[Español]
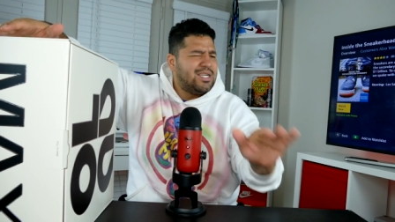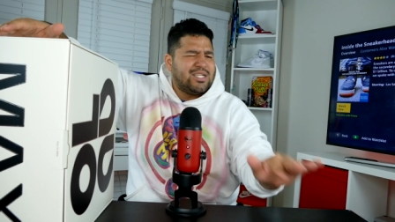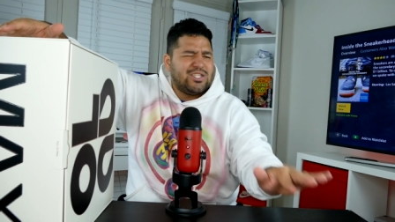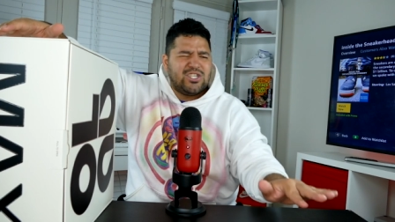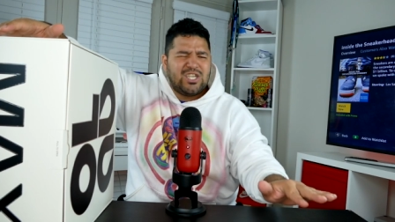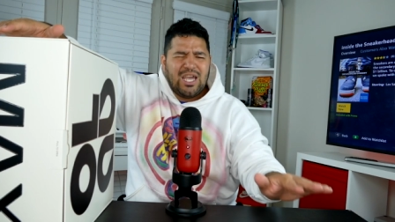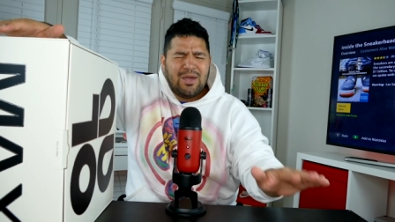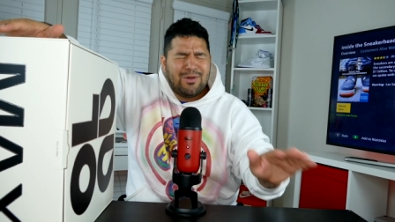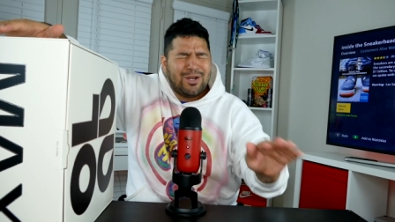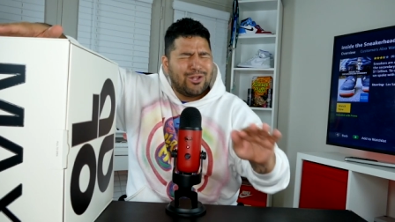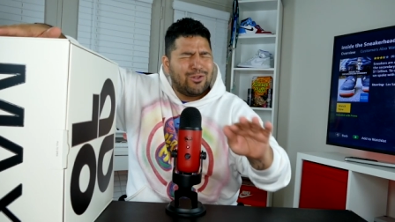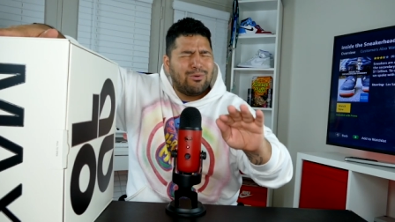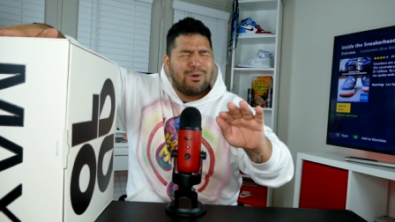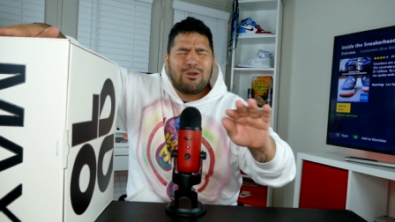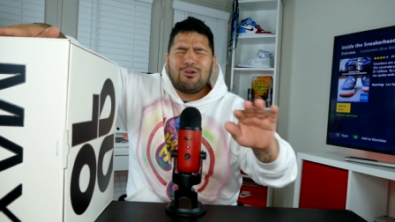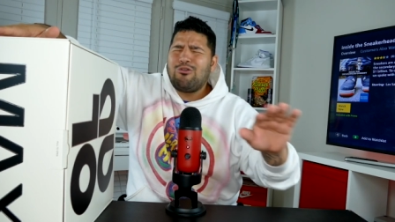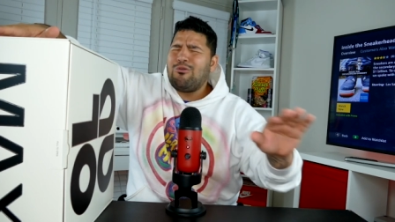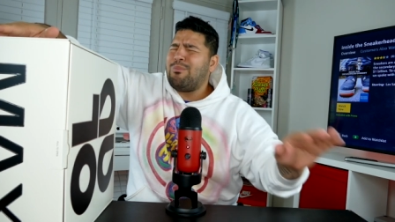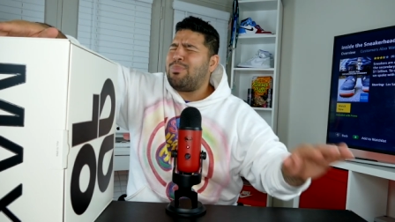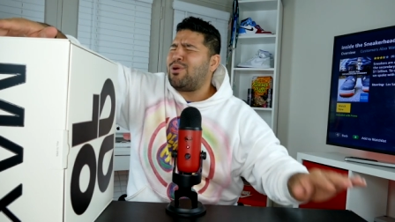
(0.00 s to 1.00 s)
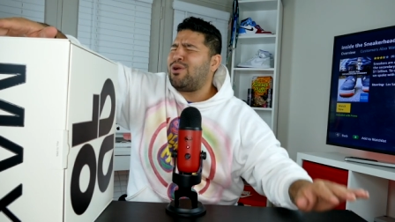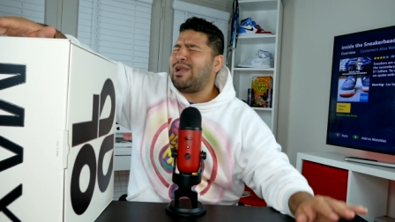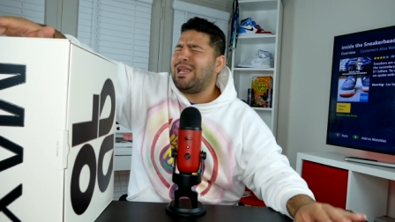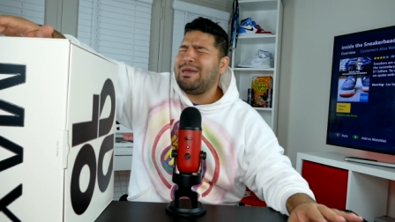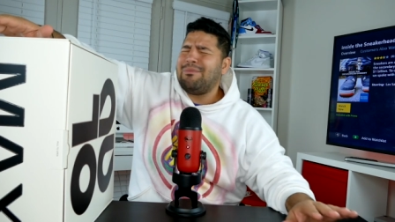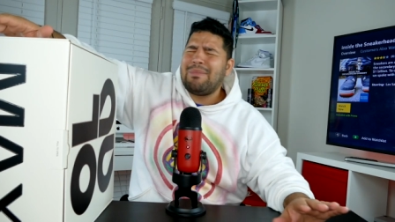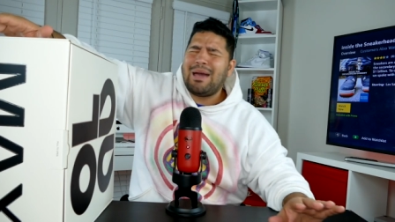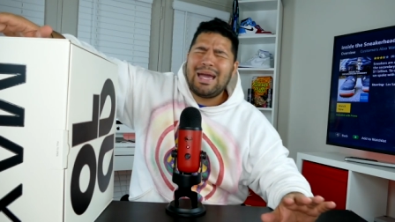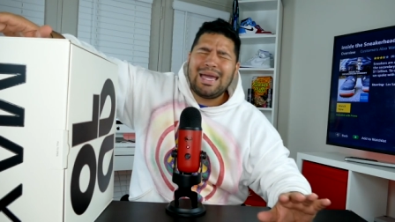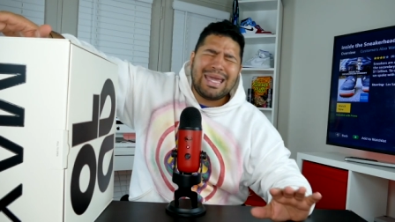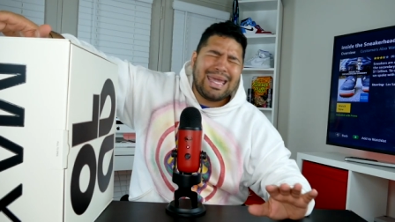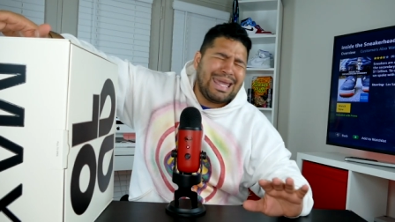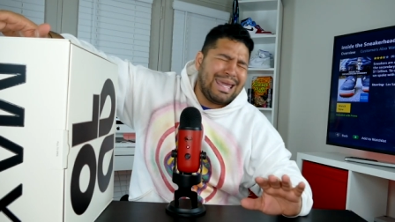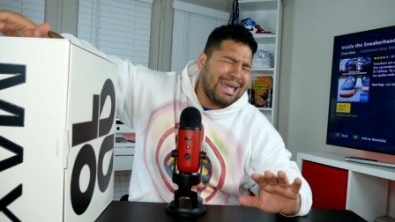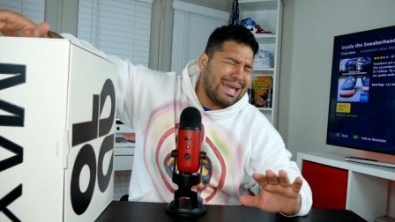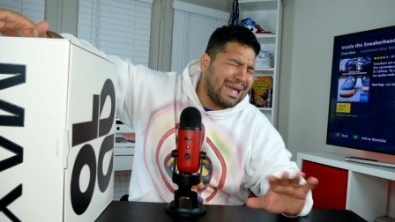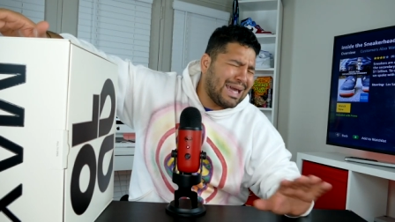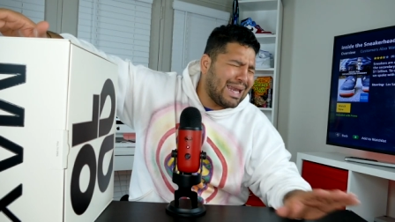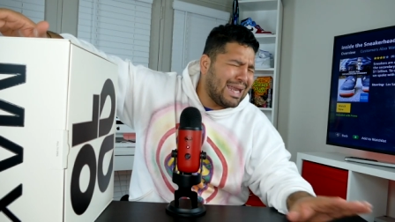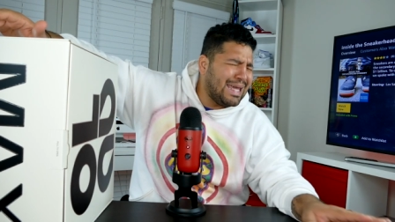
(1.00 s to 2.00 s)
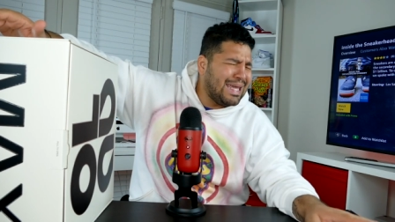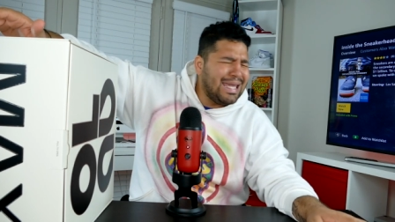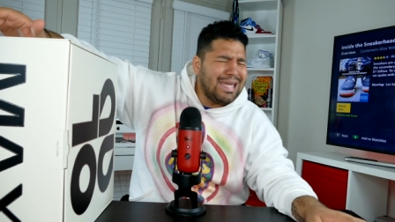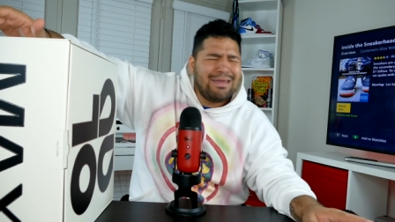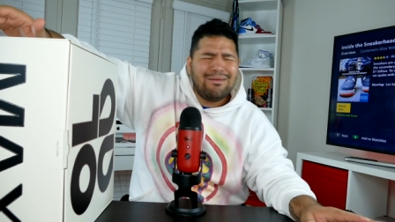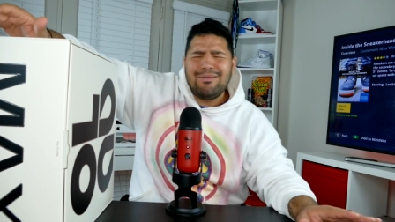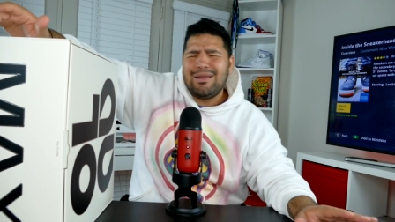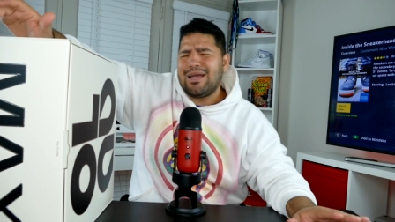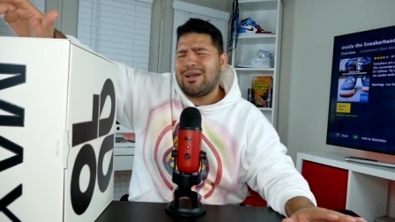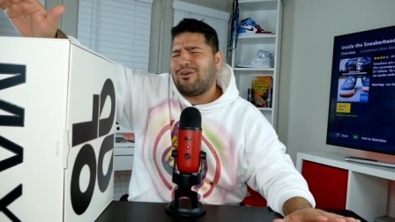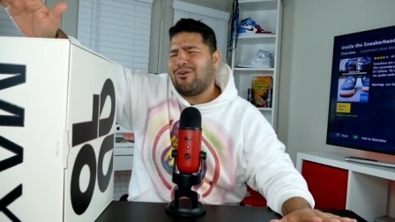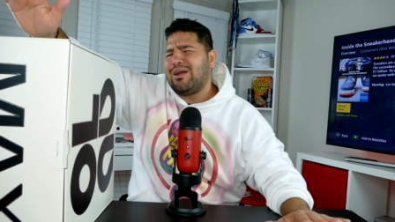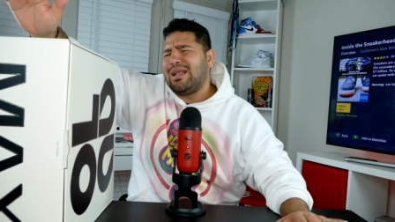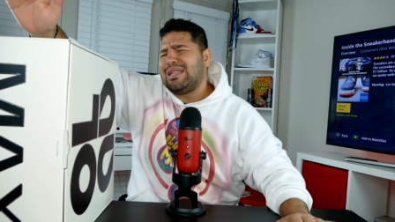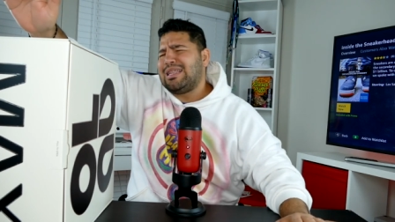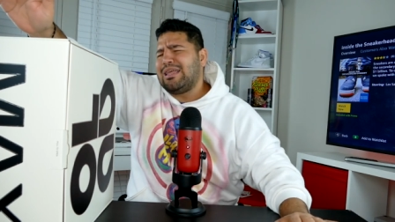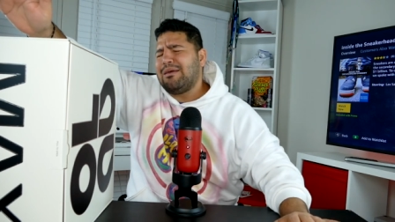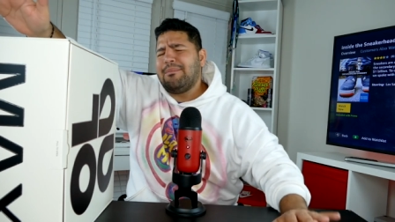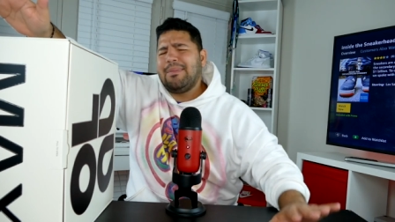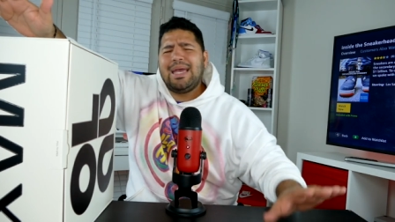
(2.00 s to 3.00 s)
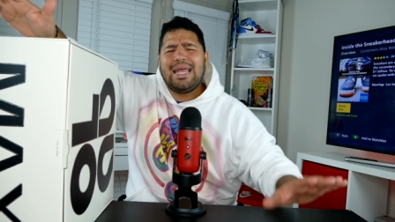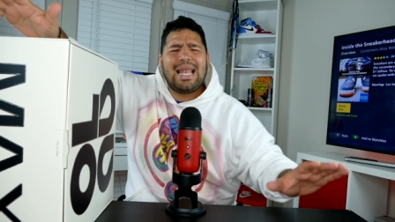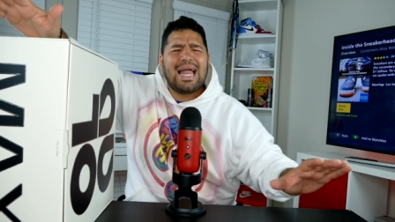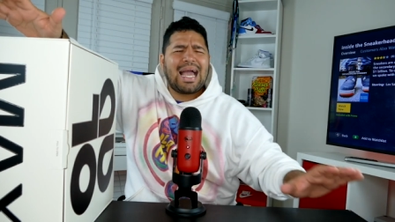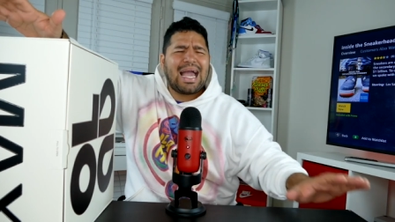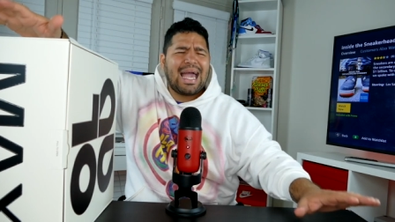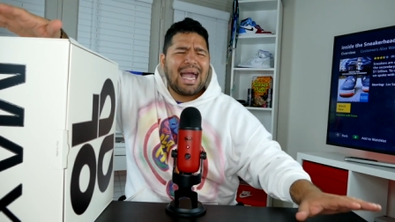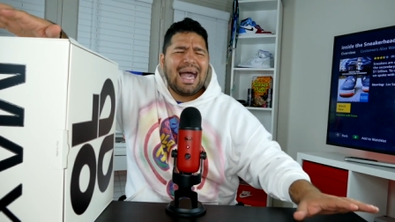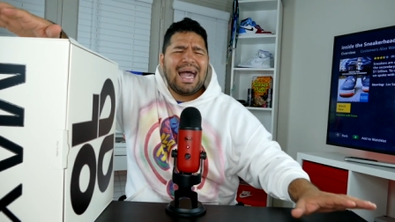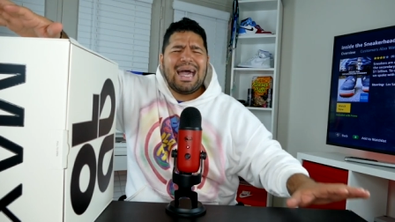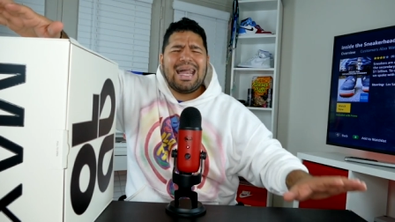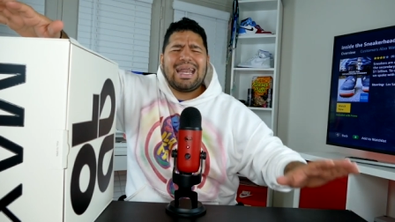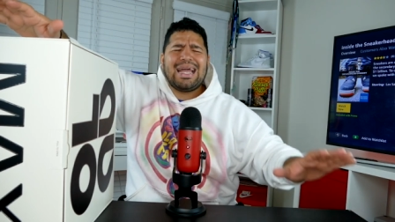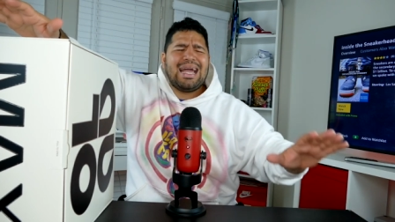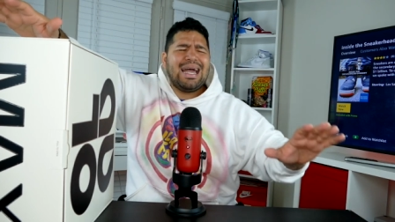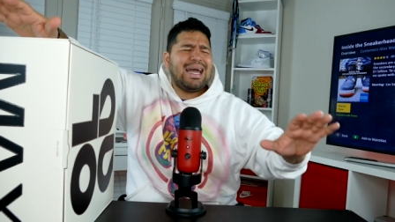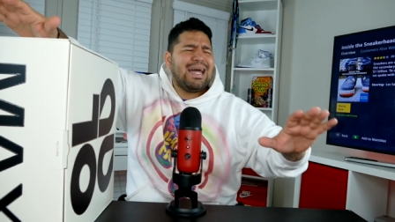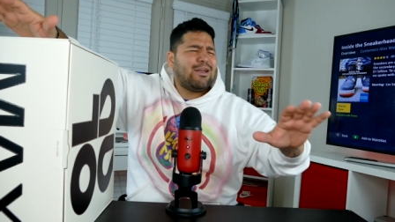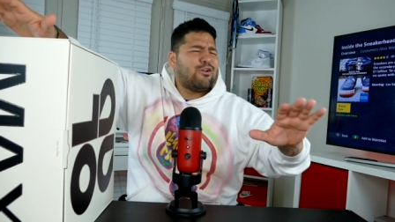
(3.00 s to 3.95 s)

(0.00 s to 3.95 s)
chévere, tuvieron un problema increíble con el tema de la carga,